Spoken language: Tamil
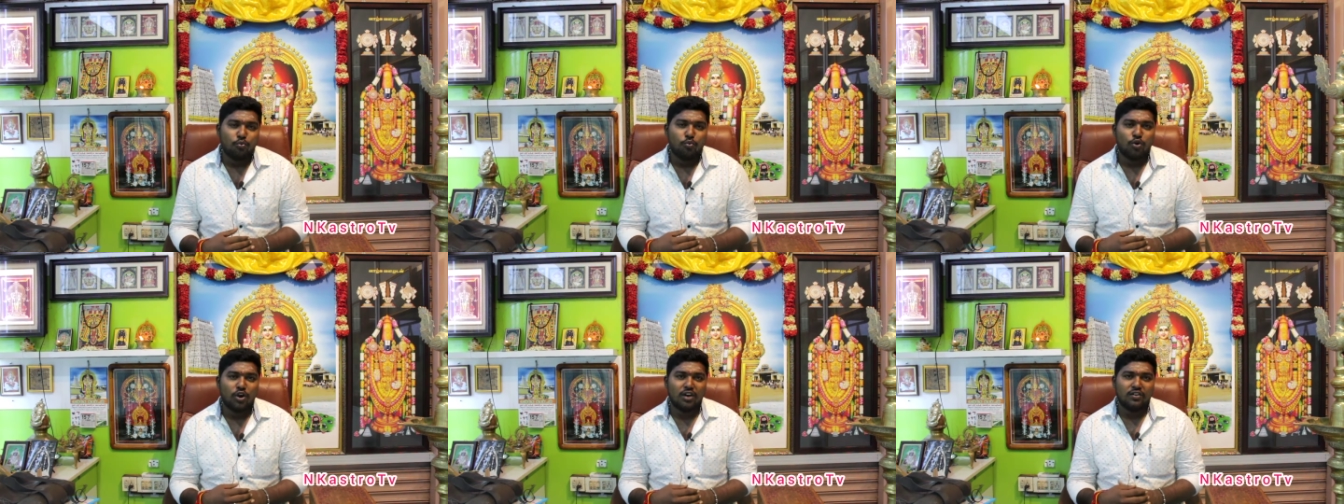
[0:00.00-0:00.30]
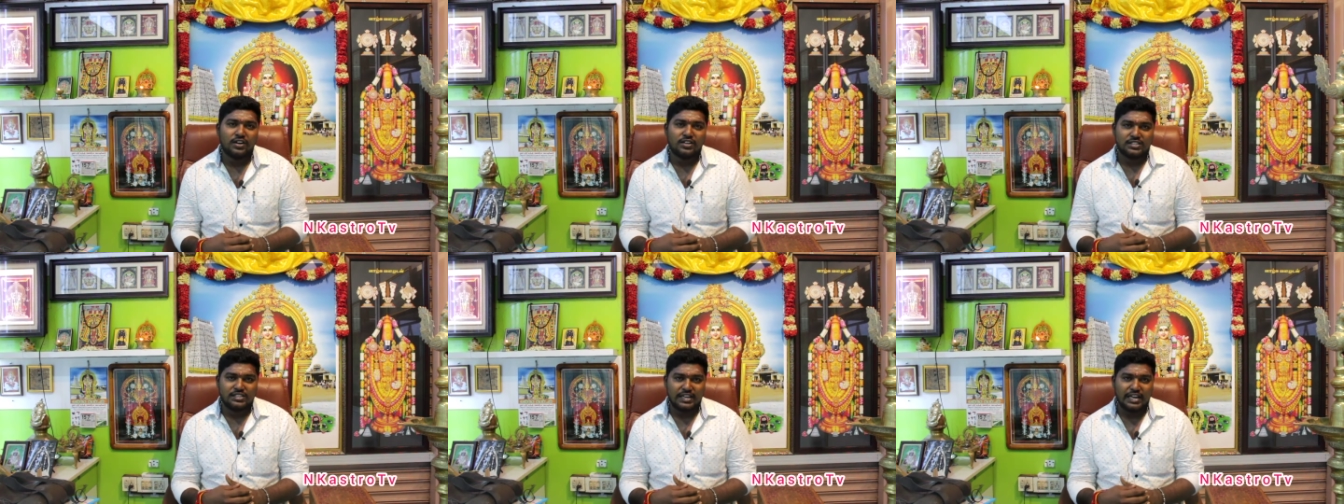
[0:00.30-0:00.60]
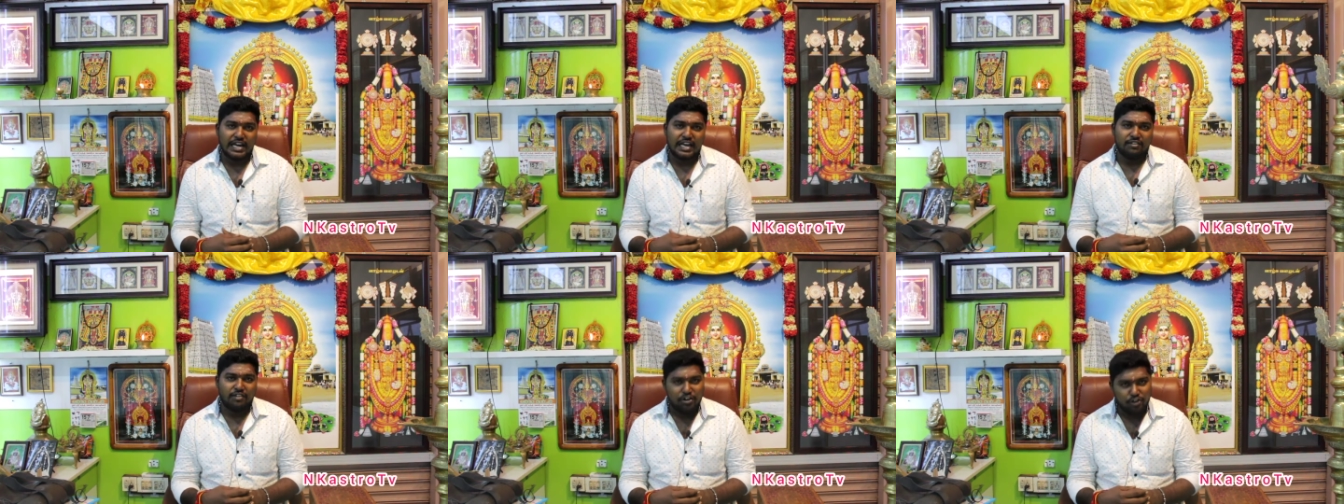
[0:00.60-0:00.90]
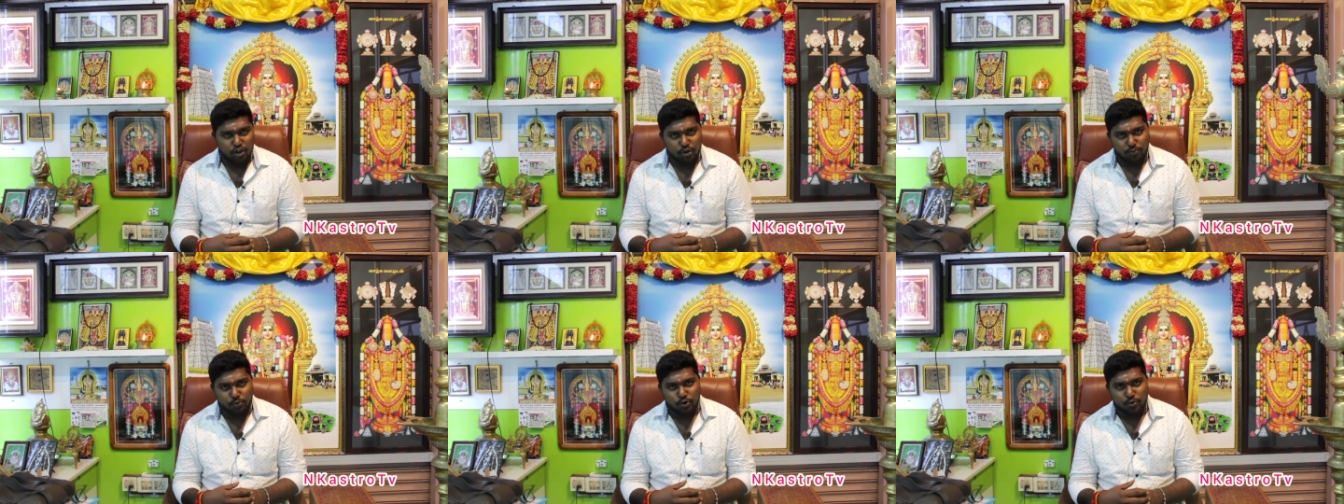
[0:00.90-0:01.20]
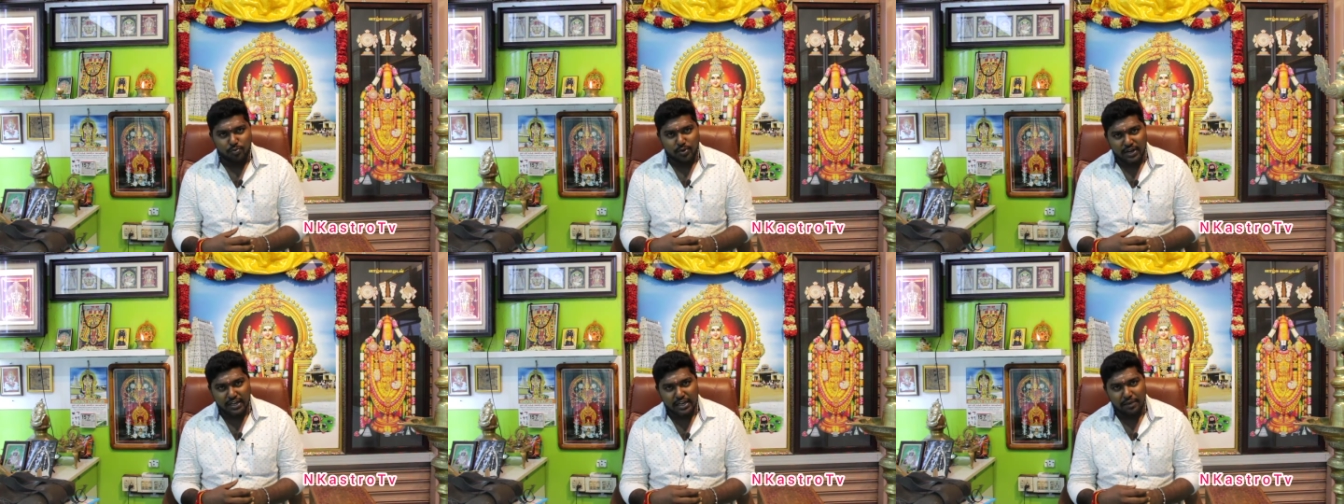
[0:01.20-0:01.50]
மூலவர் சிலை வடிவமைப்பு
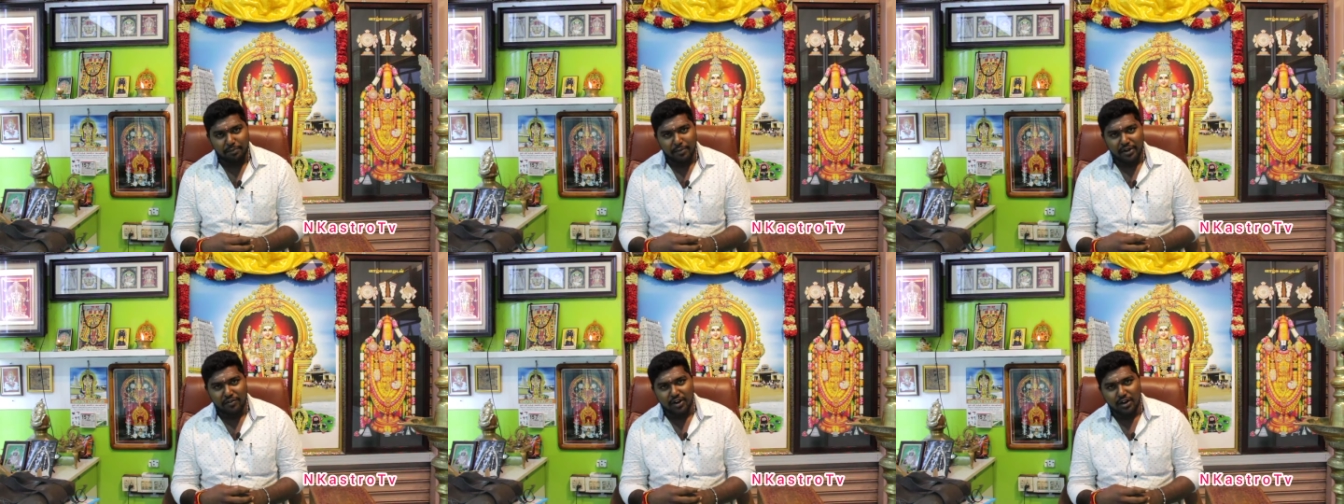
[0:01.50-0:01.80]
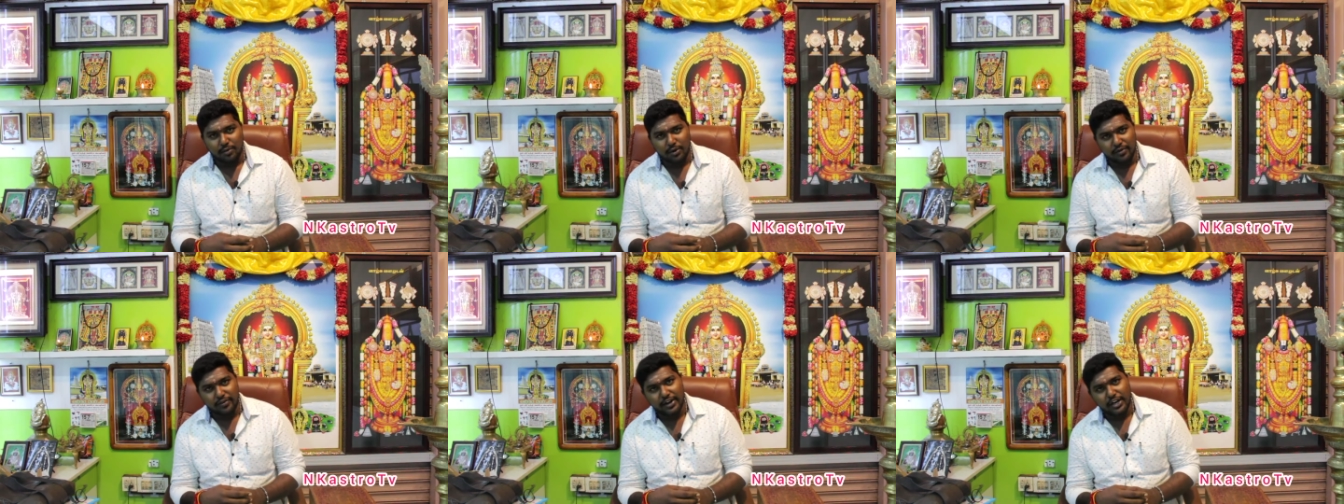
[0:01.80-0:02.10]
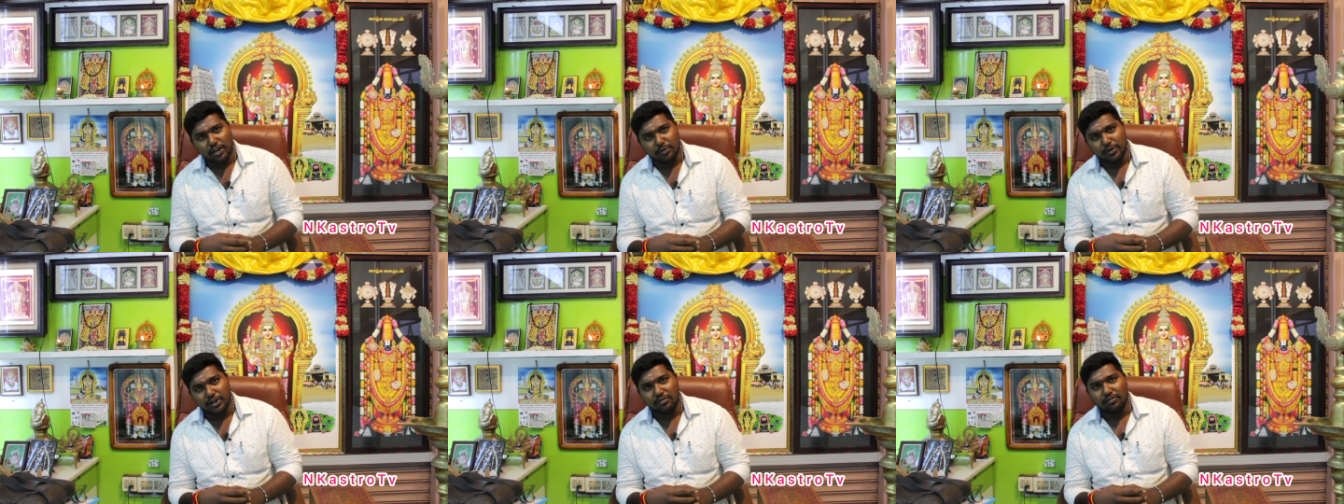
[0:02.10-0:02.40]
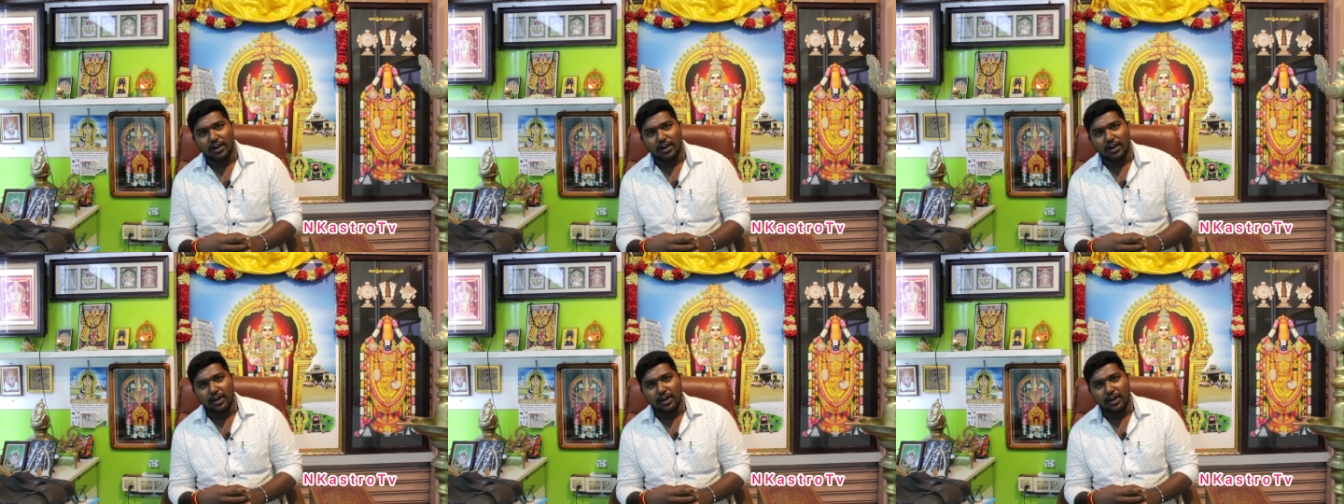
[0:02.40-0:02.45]
உட்பட எப்படி வழிபட வேண்டும்